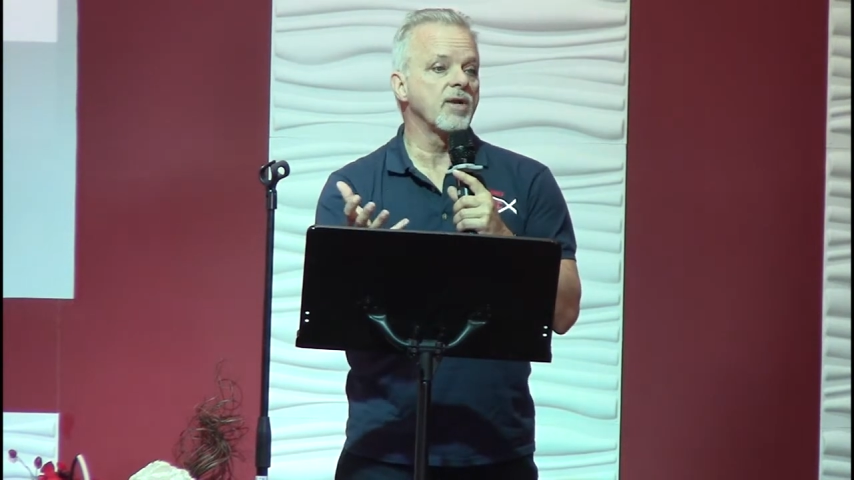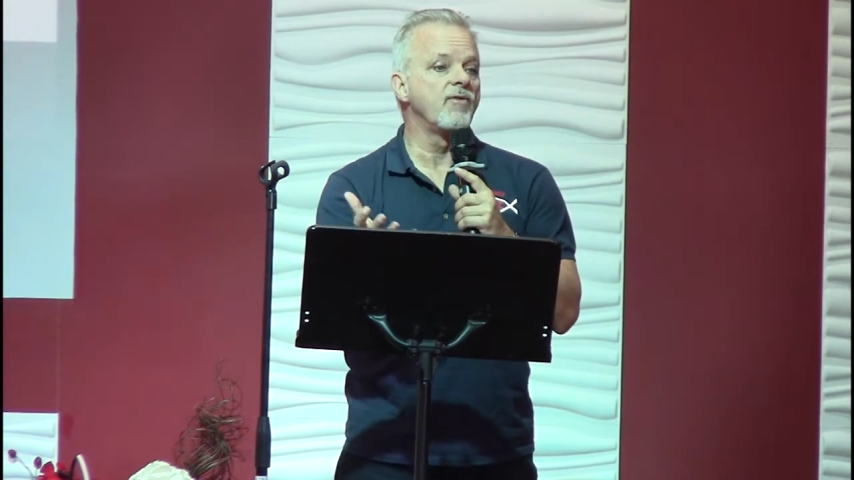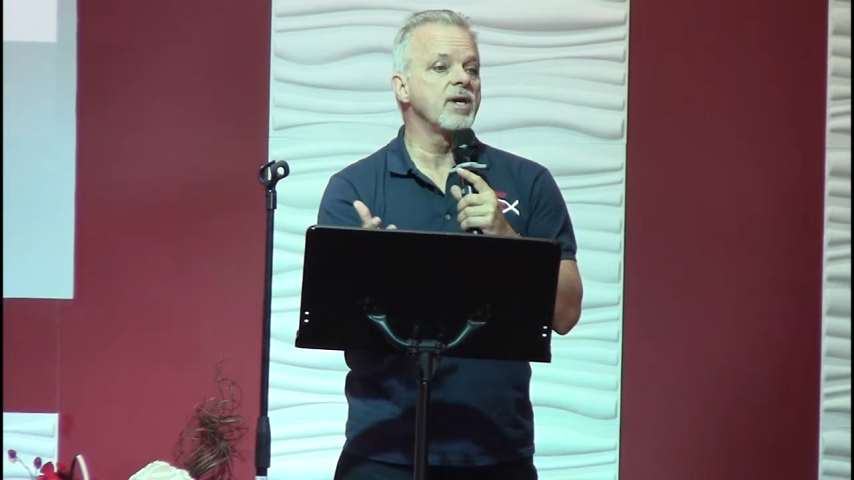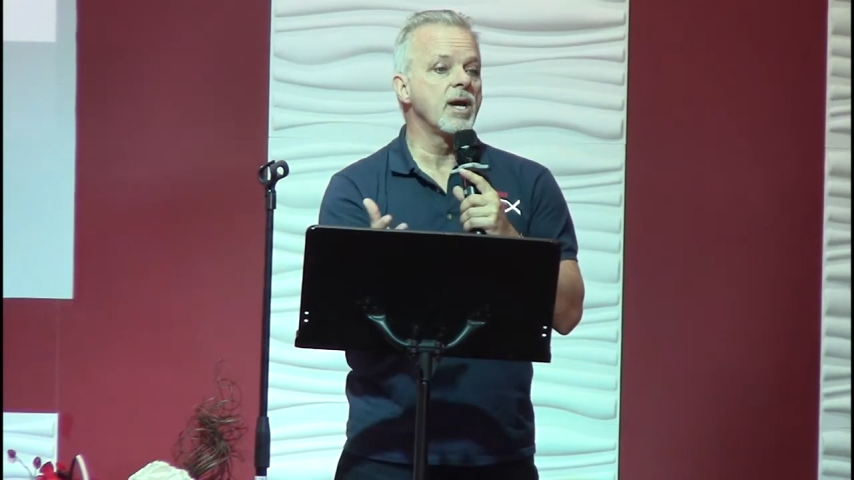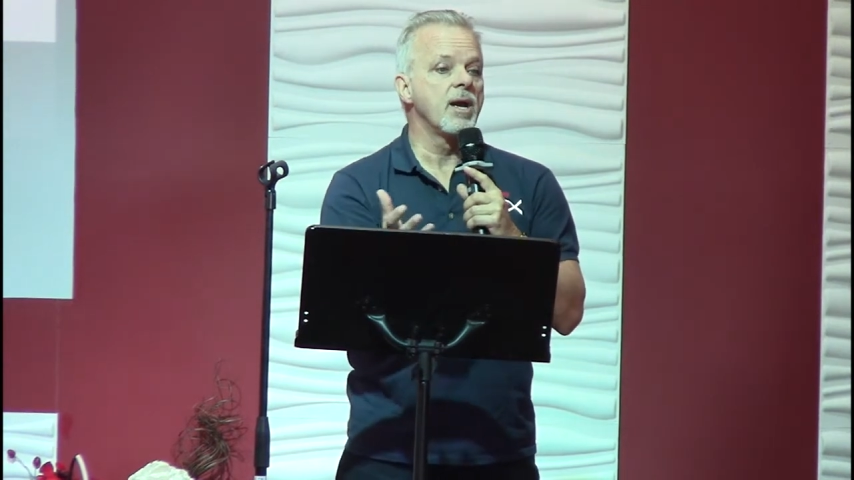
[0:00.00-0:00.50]

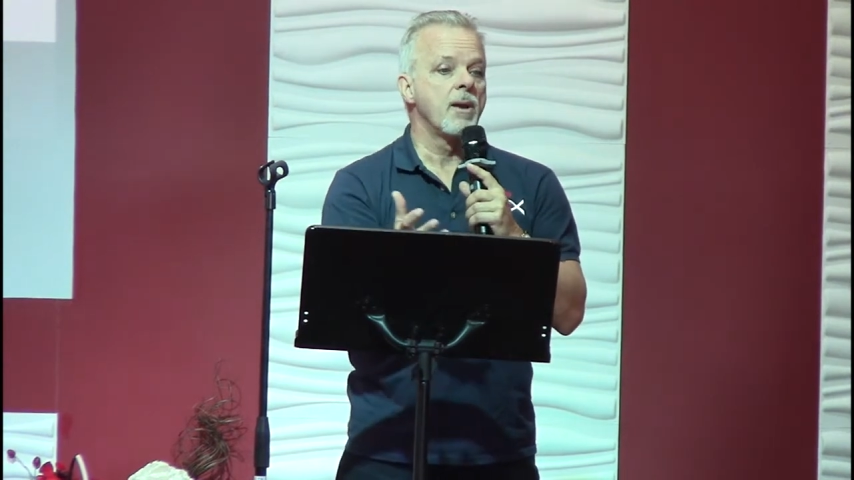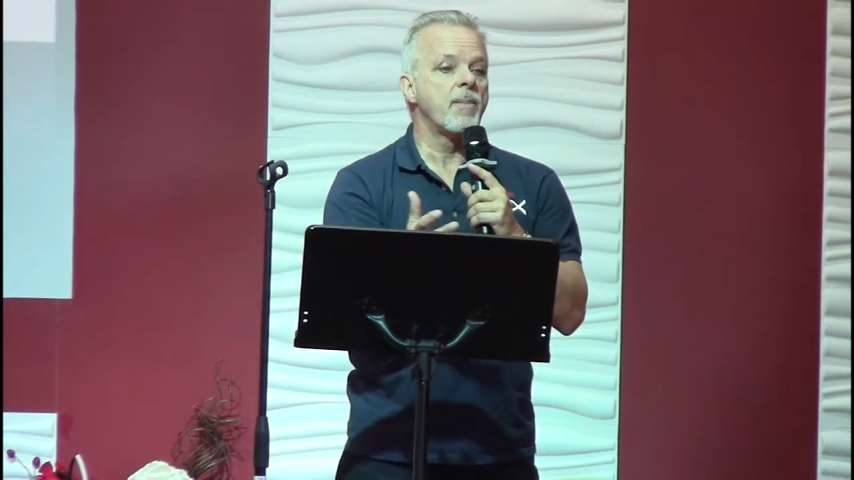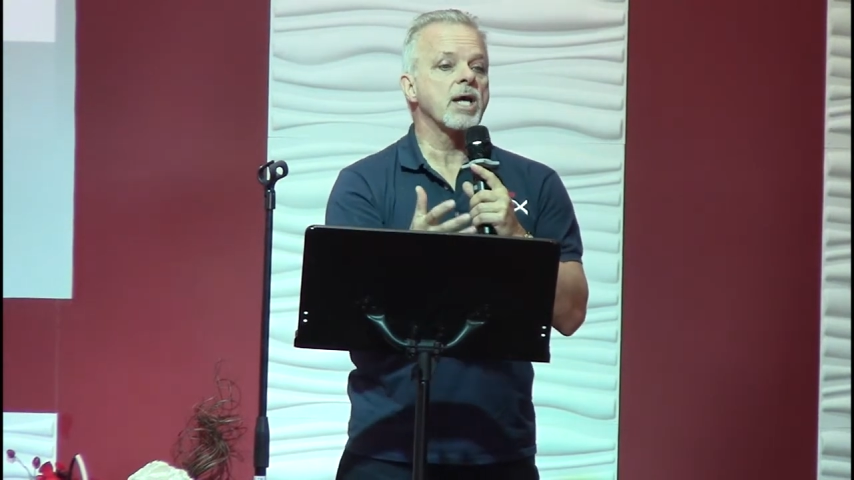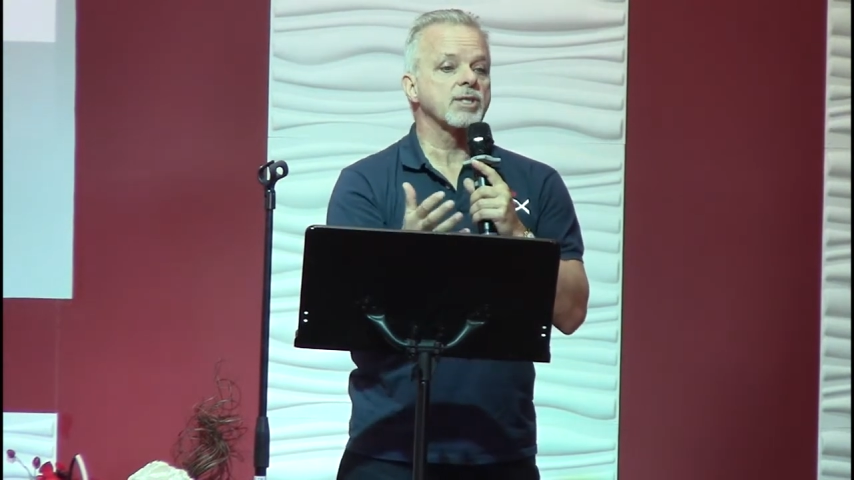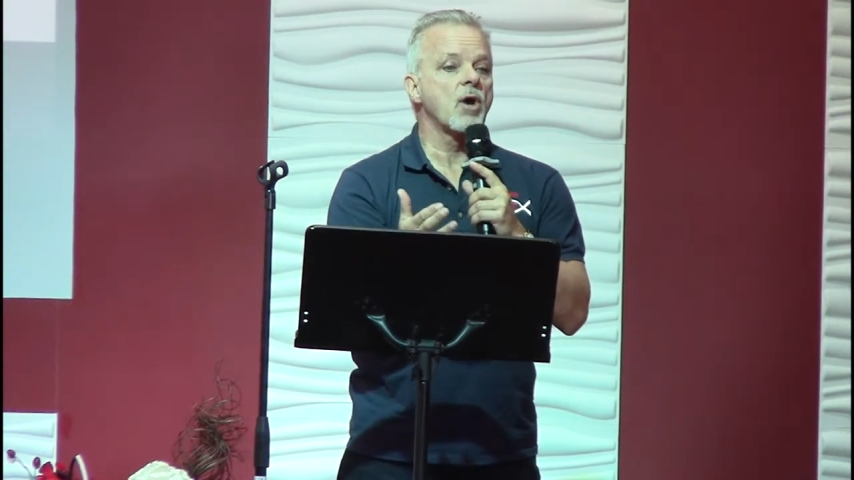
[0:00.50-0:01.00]
enlevé
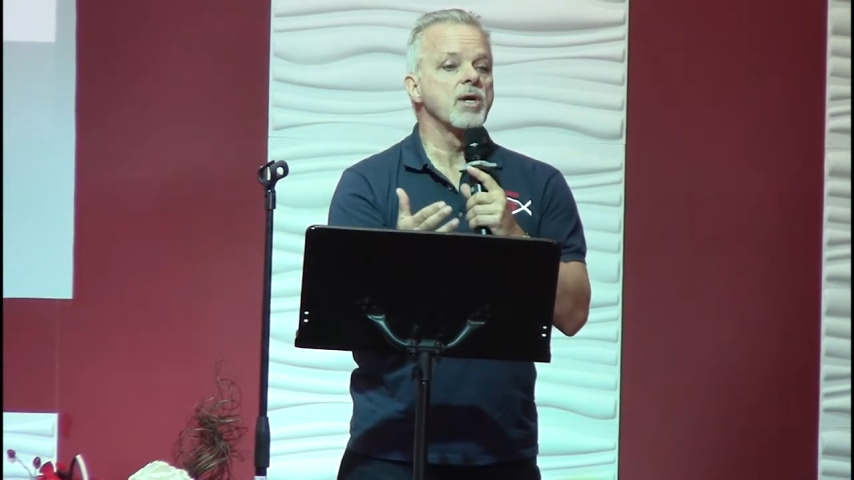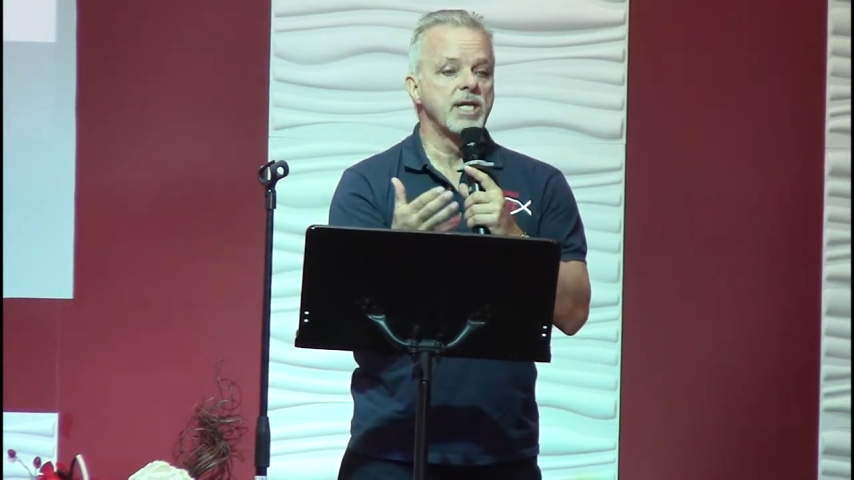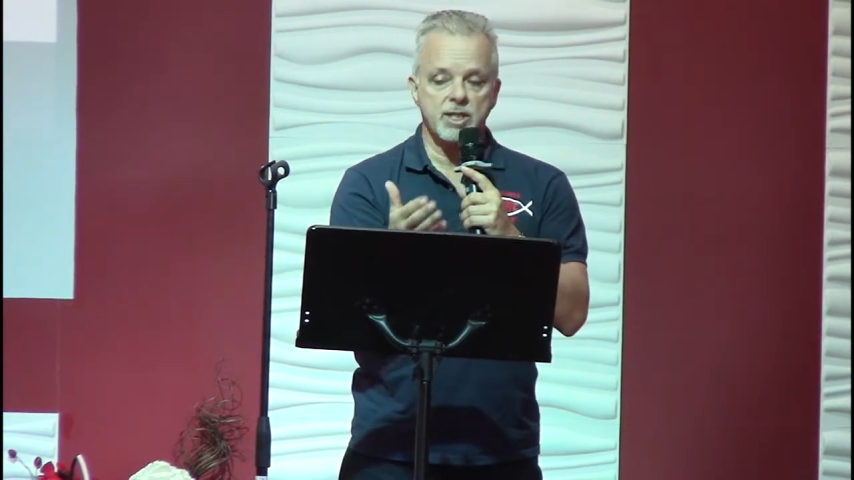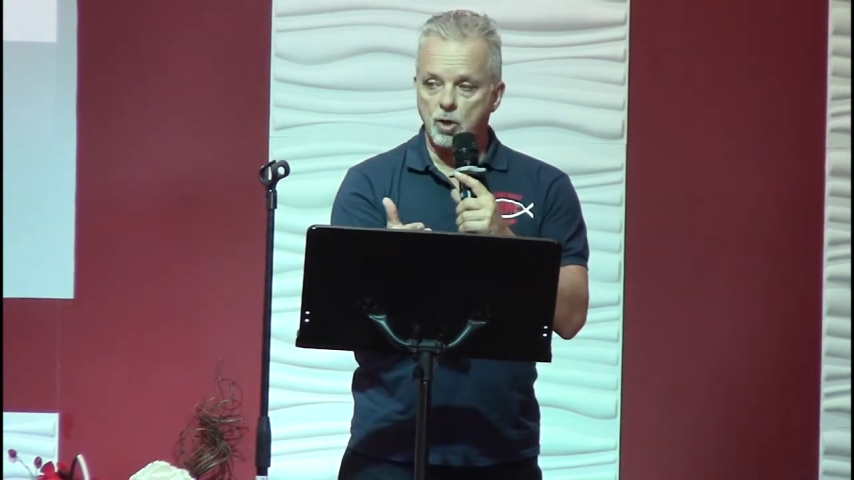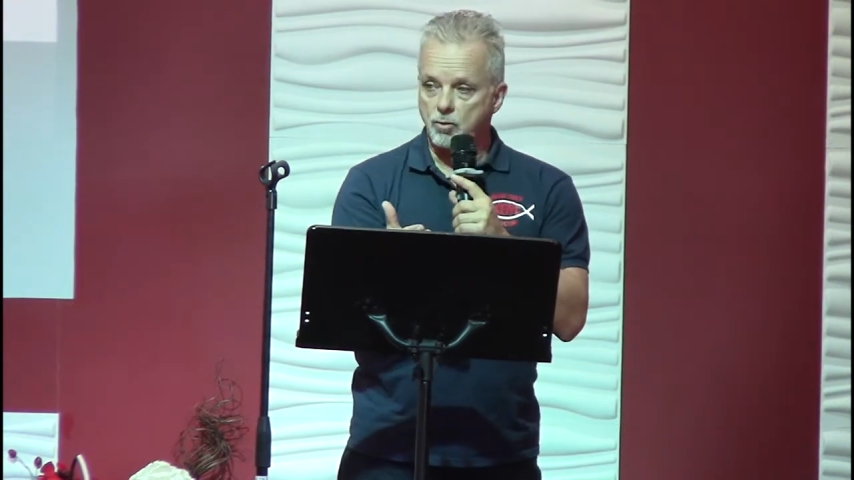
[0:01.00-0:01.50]
Pasteur
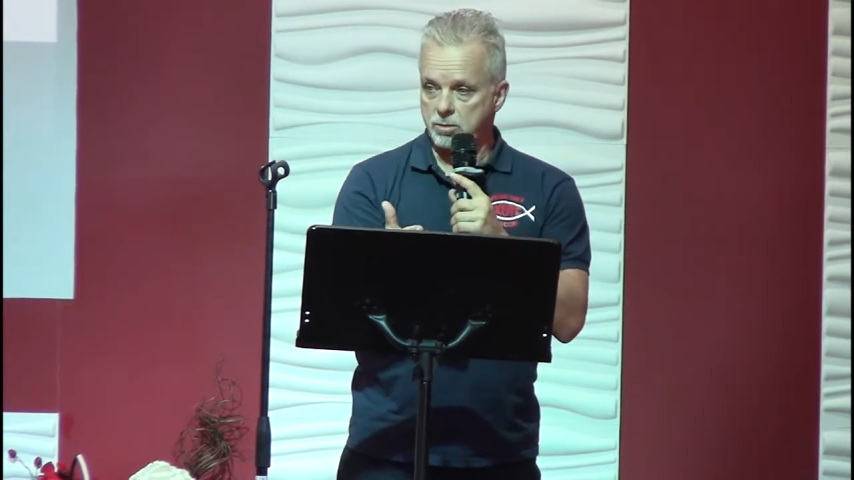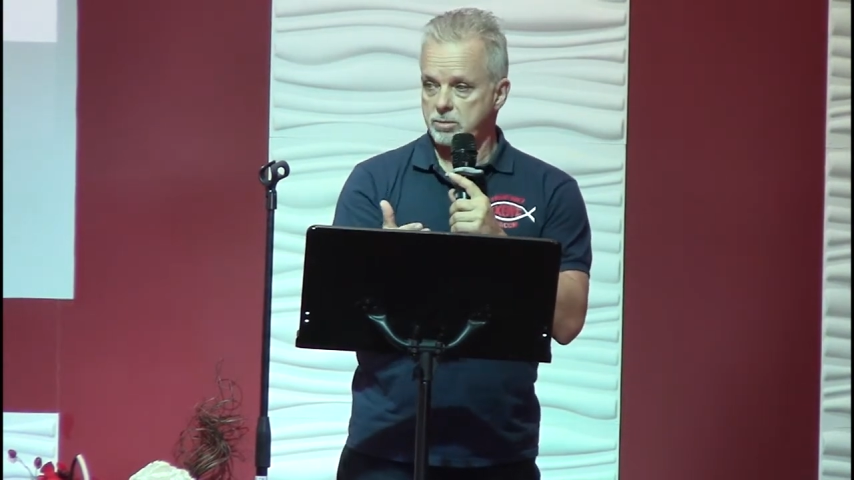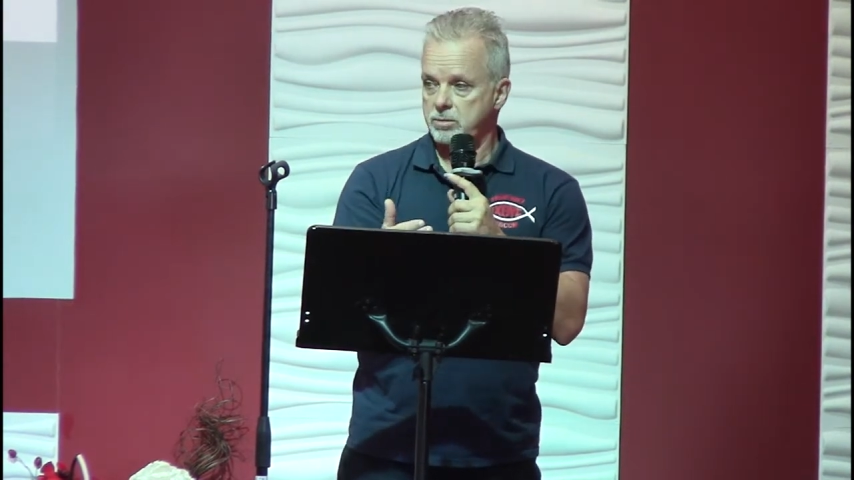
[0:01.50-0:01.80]
Guiteau,